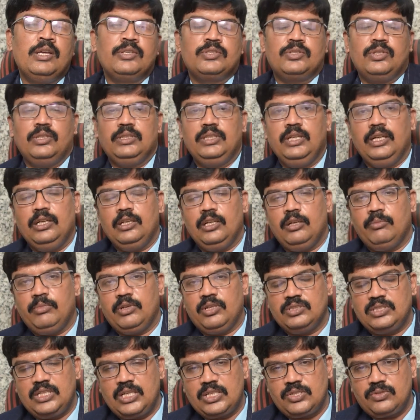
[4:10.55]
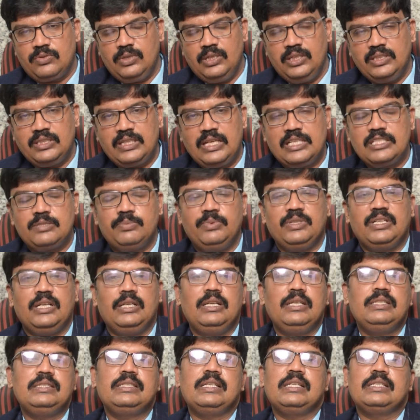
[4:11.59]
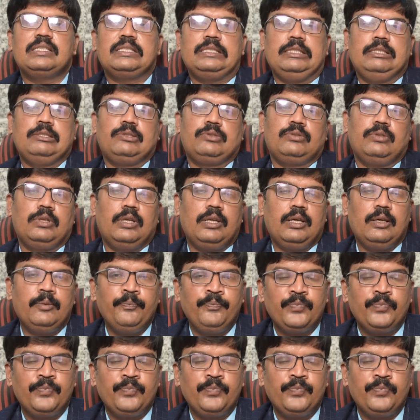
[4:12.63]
సో దీంట్లో మనం సెక్షువల్లీ ట్రాన్స్మిటెడ్ డిసీజెస్ తీసుకున్నా